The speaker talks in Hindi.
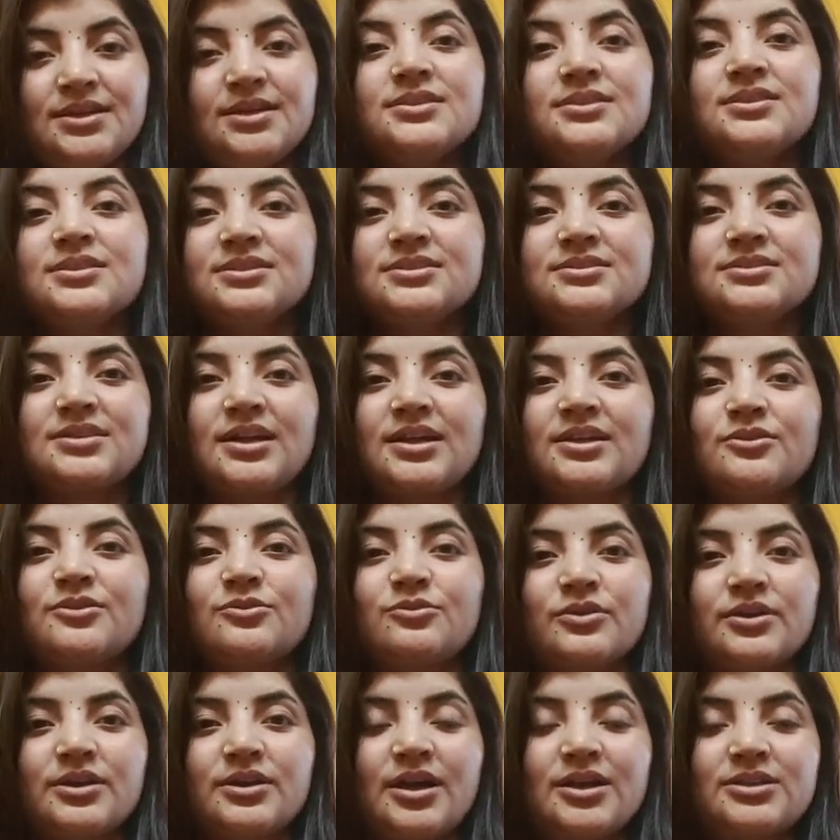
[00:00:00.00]
है ना तीस तारीख
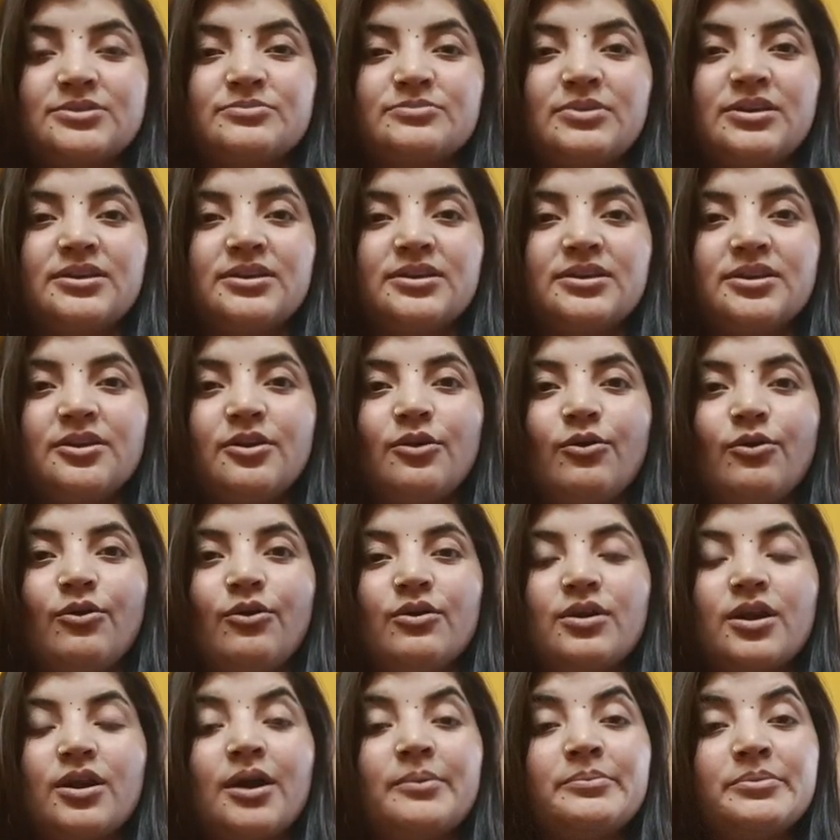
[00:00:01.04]
होगी आज मई की
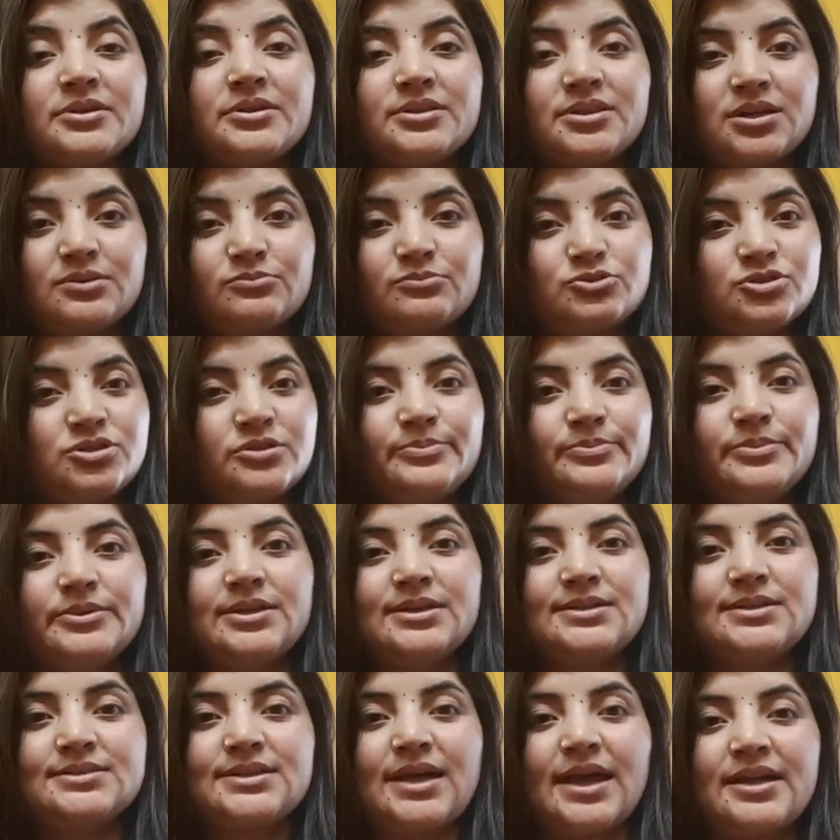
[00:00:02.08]
और अभी तक मुझे
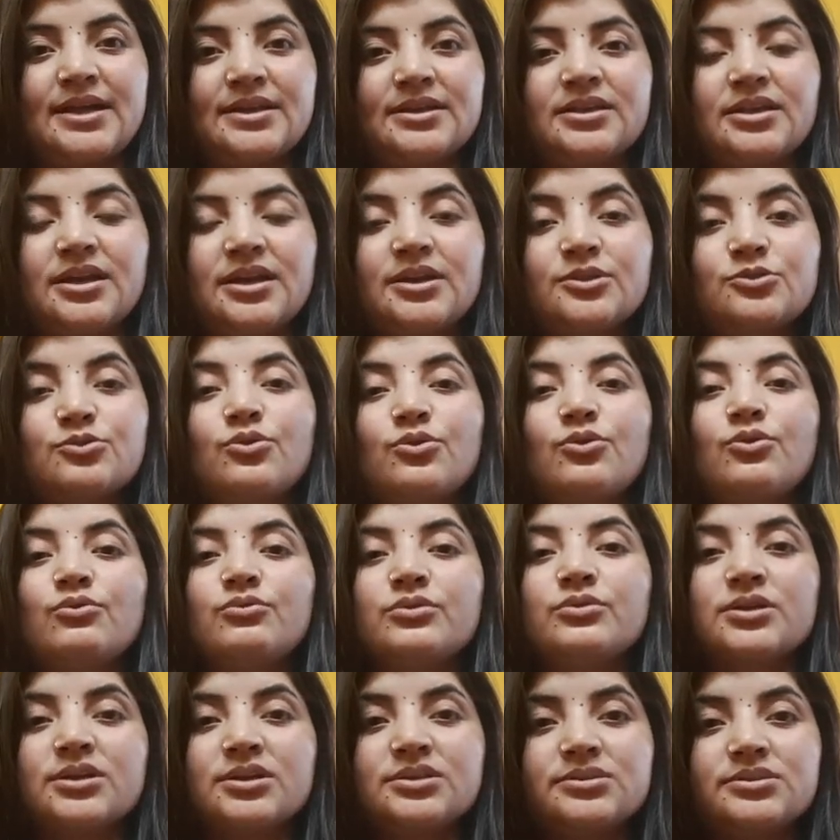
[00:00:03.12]
पीरियड्स आए नहीं है तो
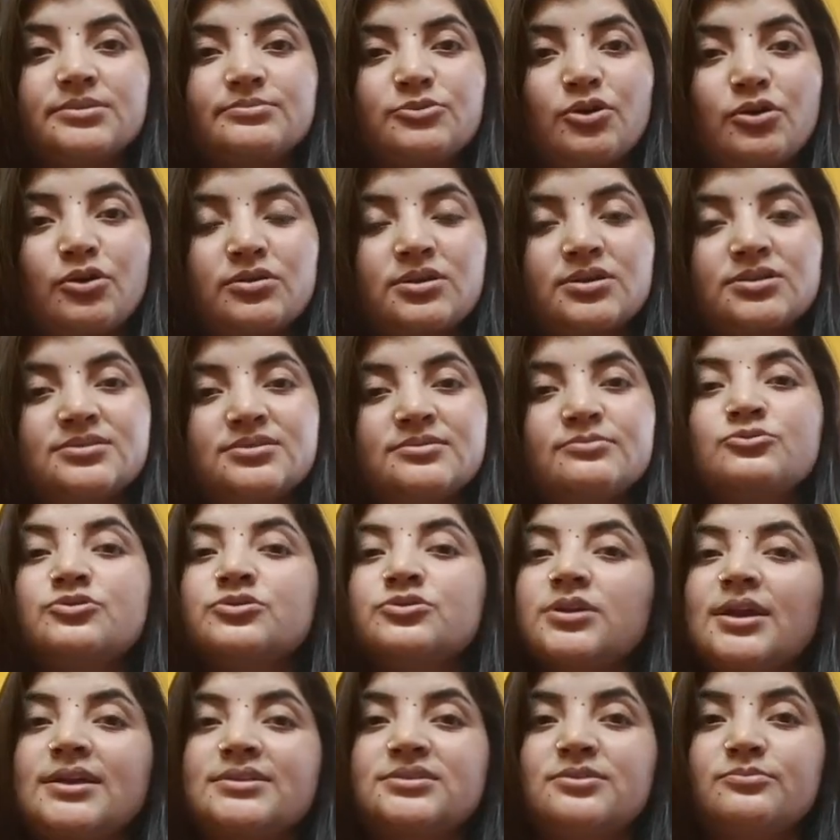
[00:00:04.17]
उनकी जब डॉक्टर्स ने
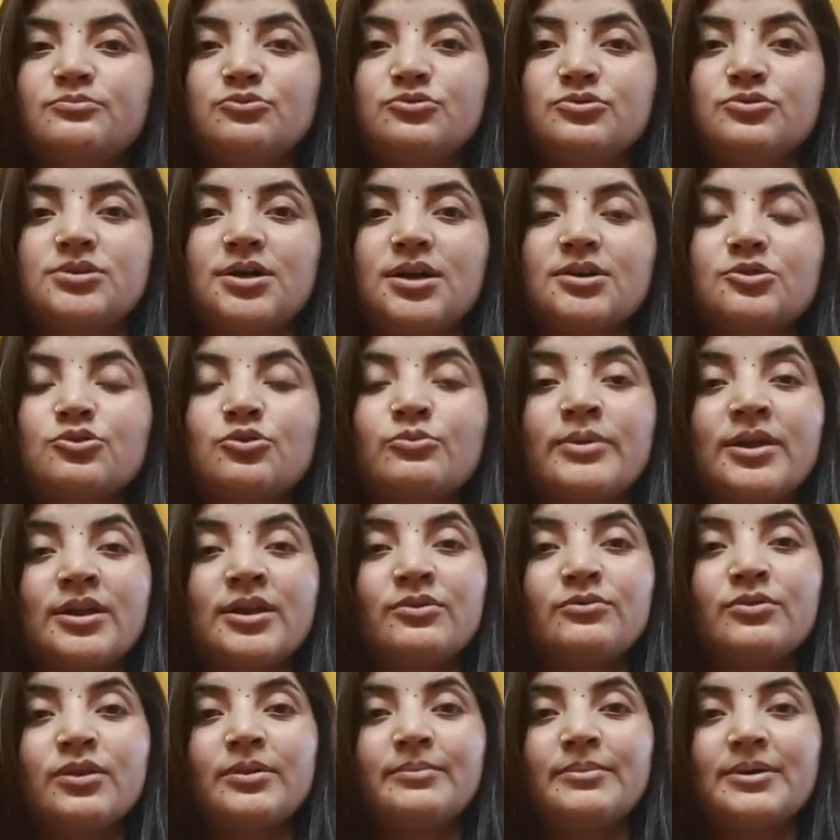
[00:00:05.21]
मुझे ऐसे पूछा तो
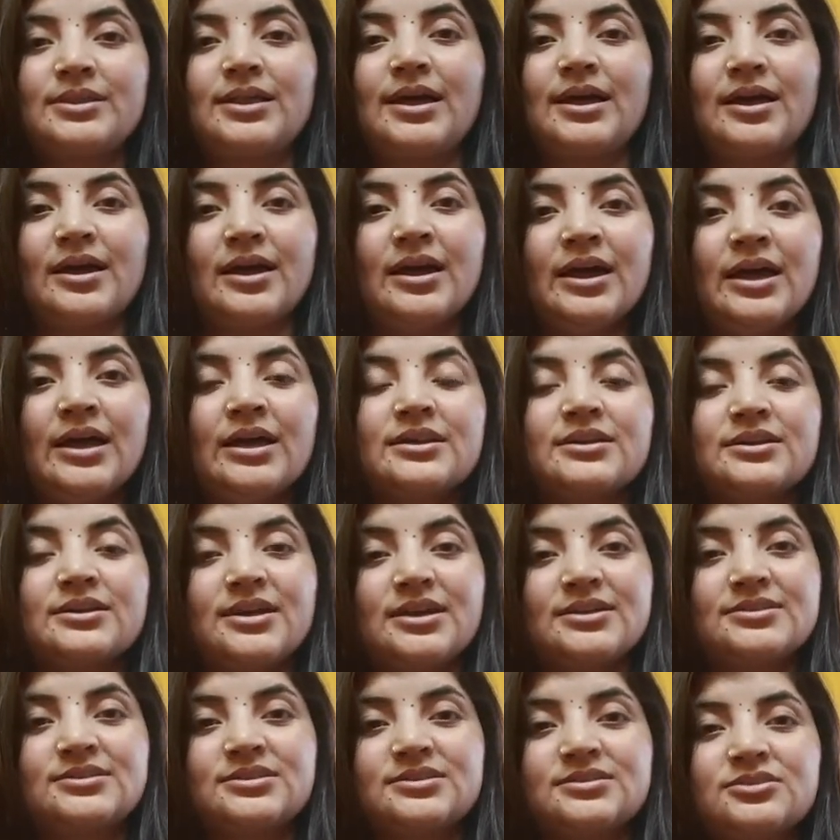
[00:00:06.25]
मैंने उन्हें बताया
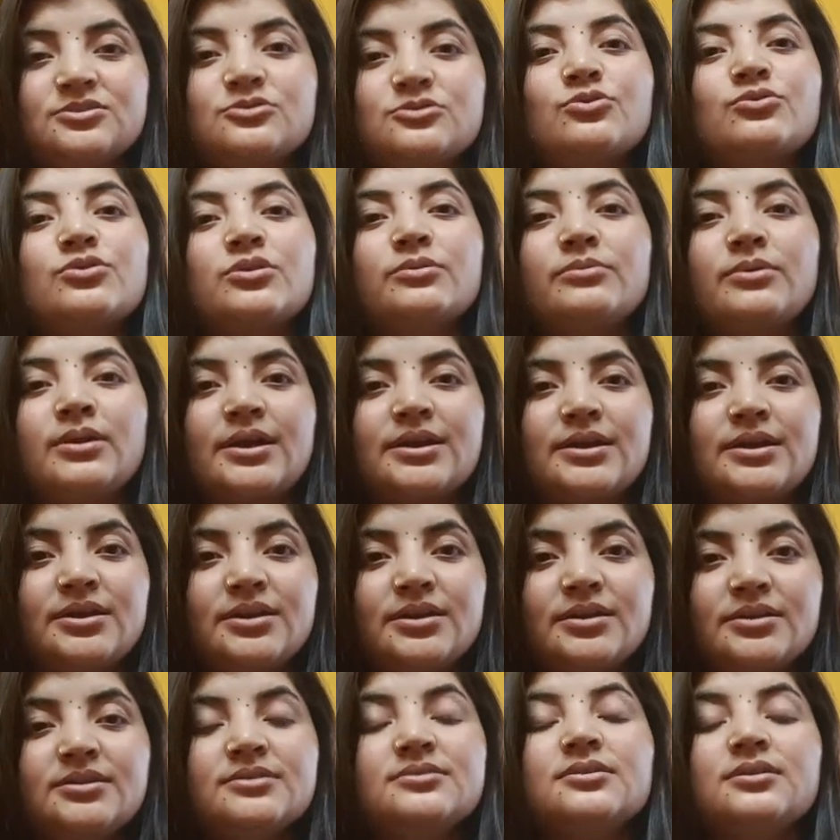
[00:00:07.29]
कि ऐसी सी तो उन्होंने बोला
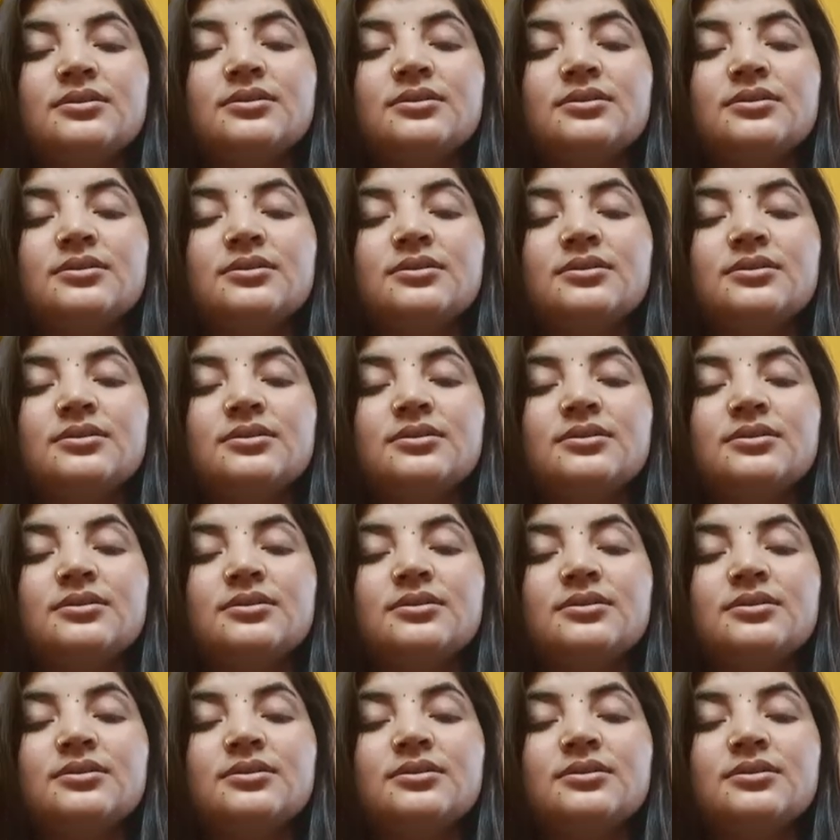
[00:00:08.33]
कि